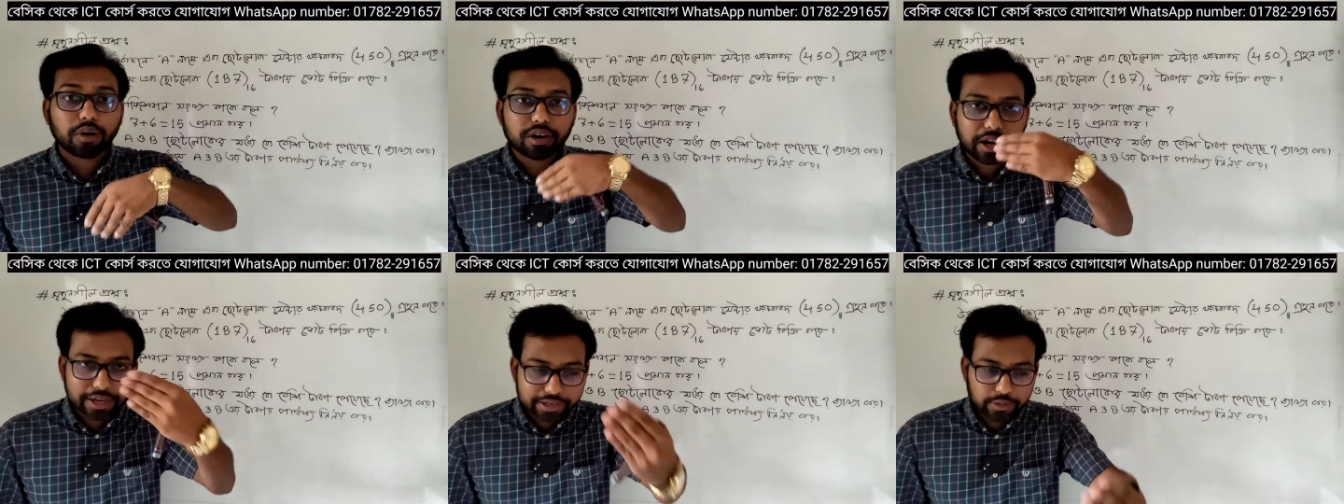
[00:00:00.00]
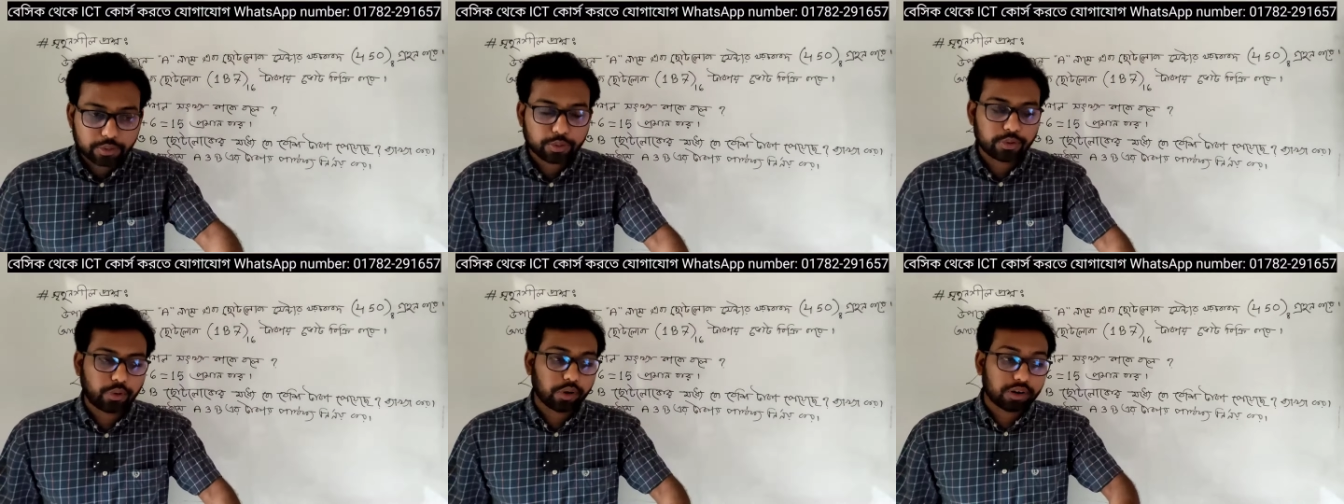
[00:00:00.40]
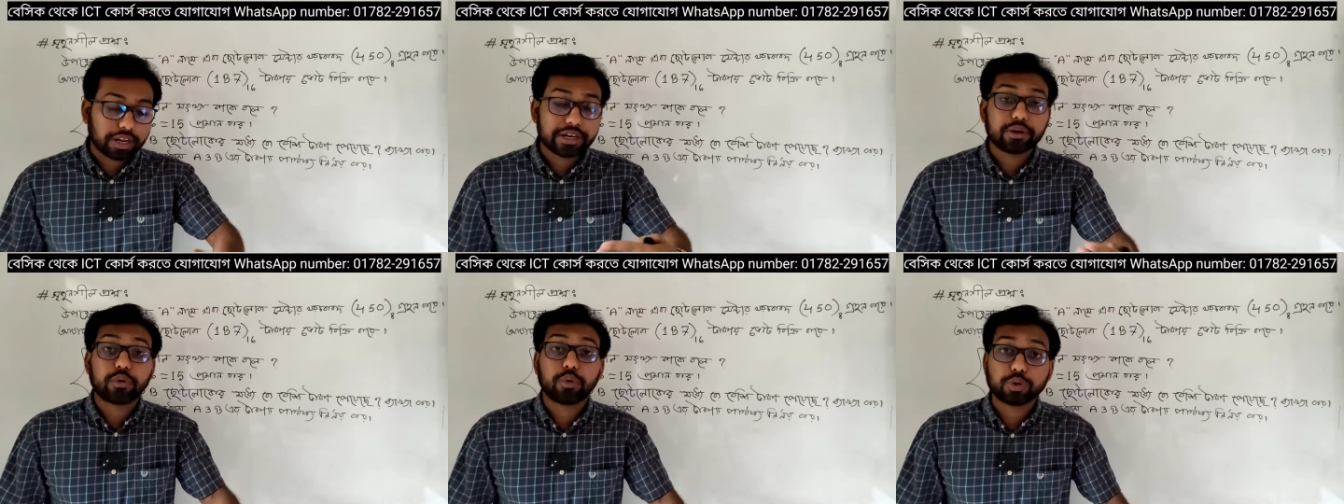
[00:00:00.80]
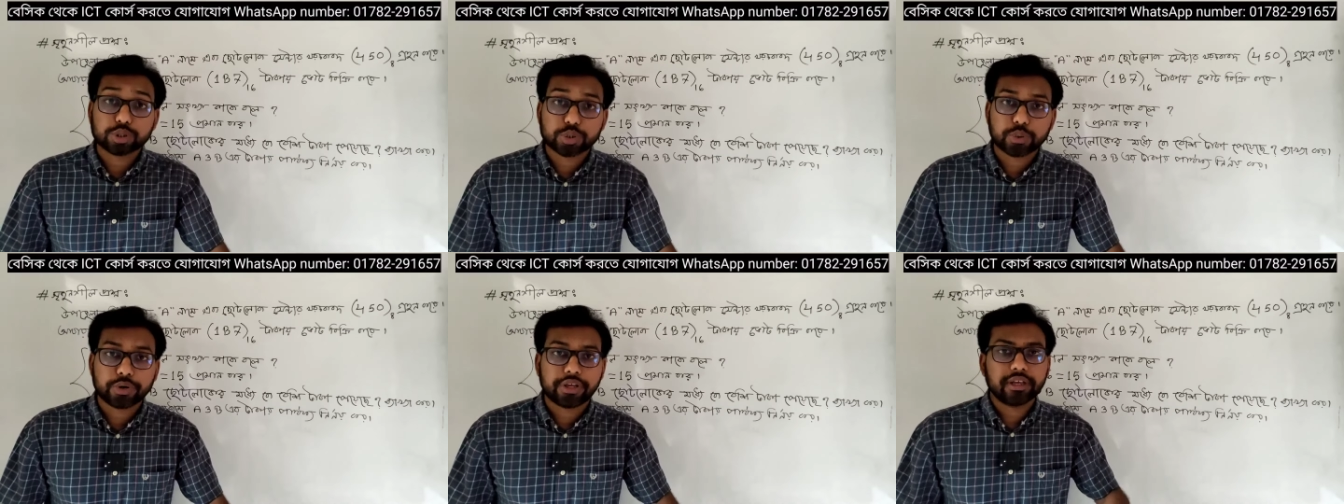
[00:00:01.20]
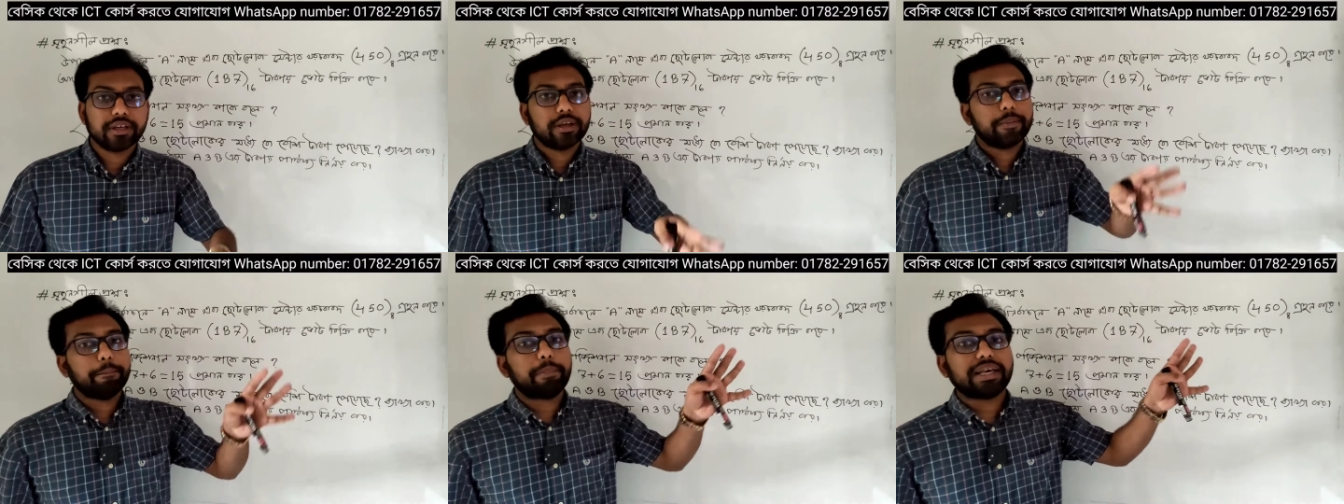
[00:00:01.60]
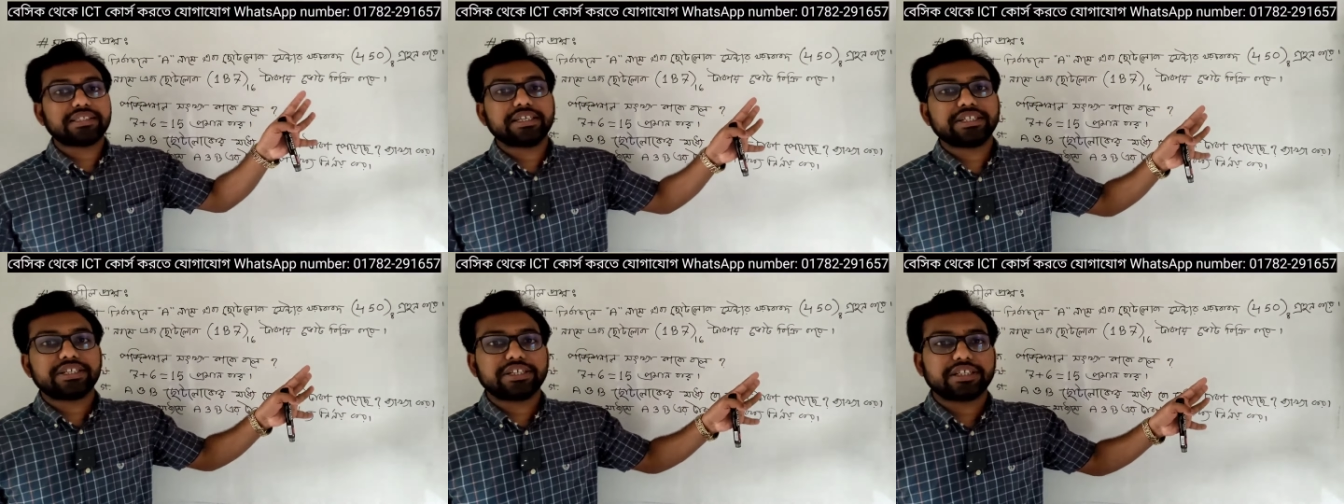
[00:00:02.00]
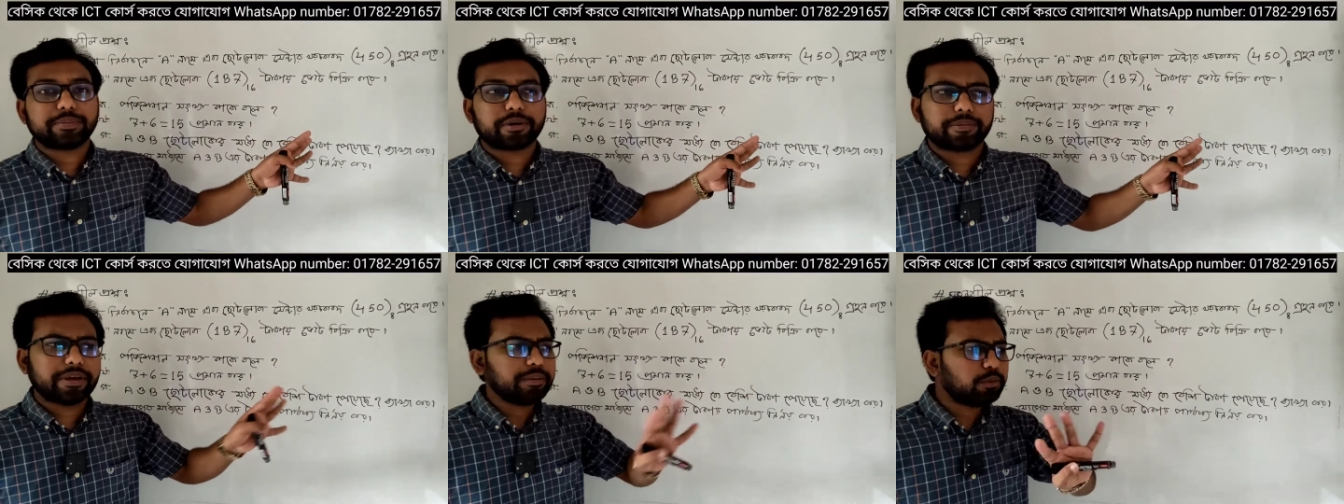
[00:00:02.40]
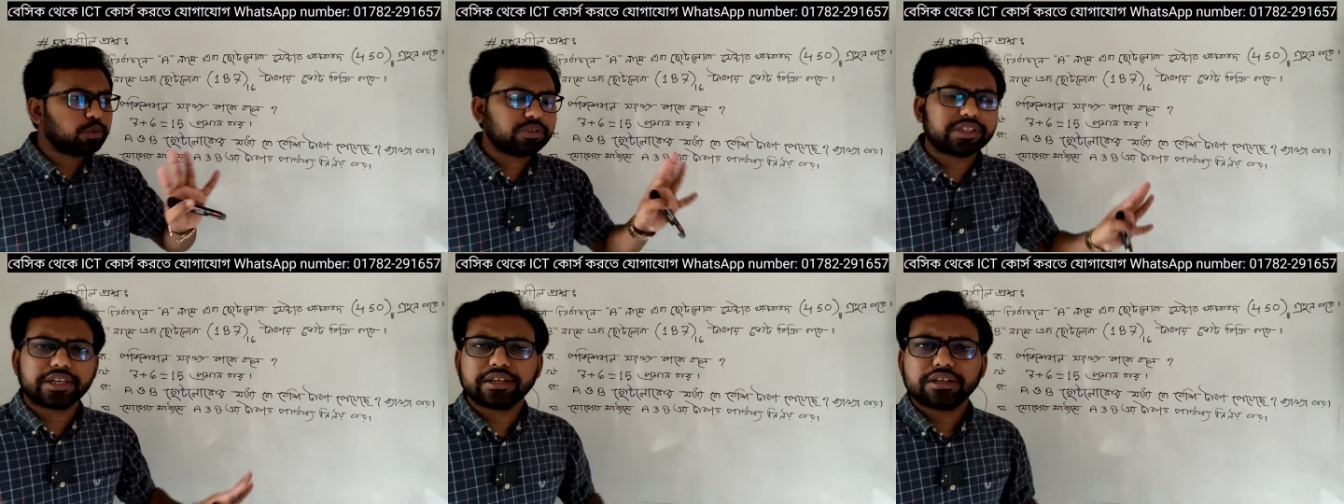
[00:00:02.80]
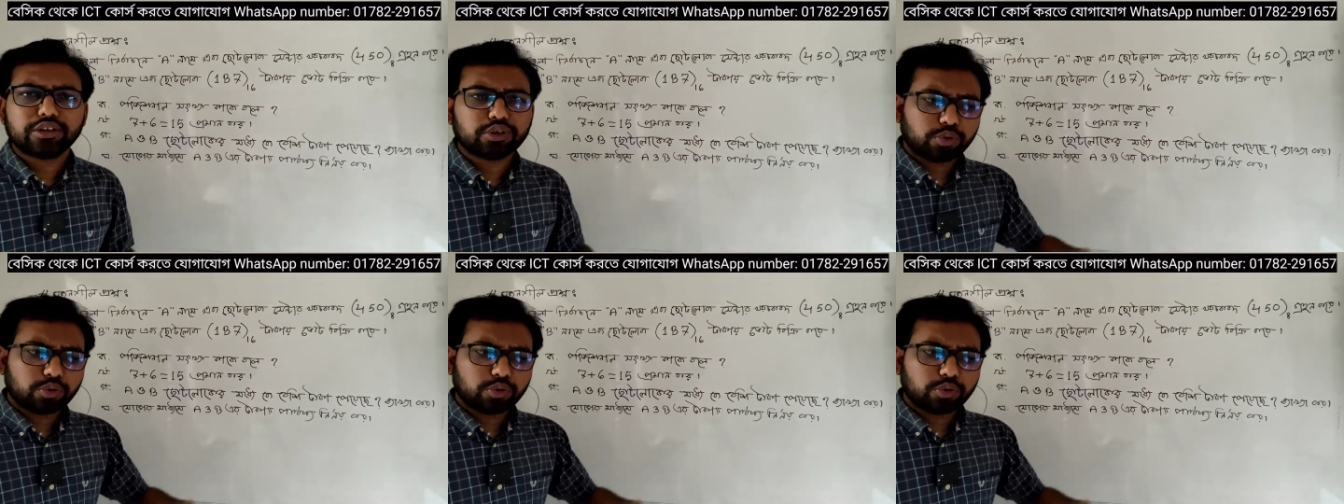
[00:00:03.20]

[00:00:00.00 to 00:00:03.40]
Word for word: অনলাইন অনলাইনে কোর্স করে বেসিক শিখতে পারবে এই মুহূর্তে